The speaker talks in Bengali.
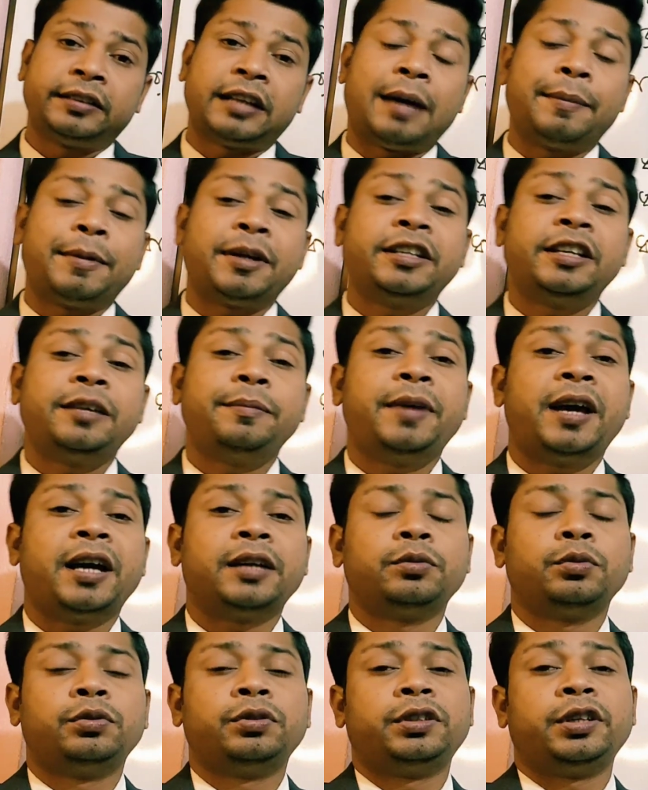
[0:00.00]
তামাদি
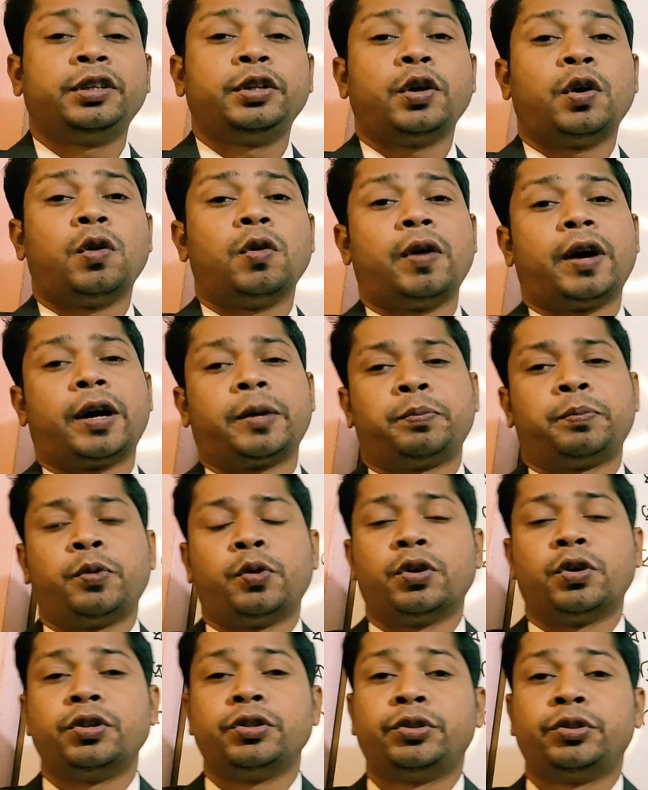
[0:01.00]
মেয়াদ উত্তীর্ণ হওয়ার
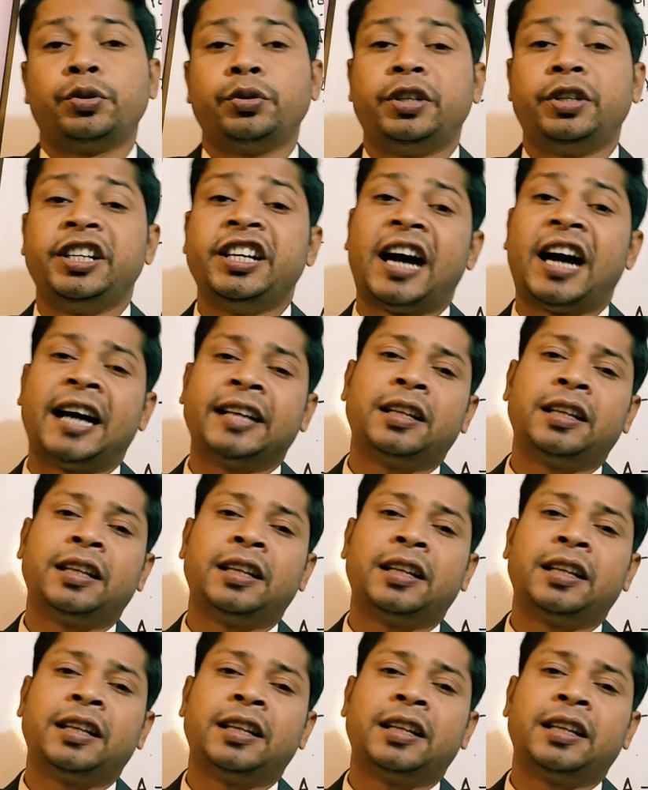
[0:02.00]
পর যদি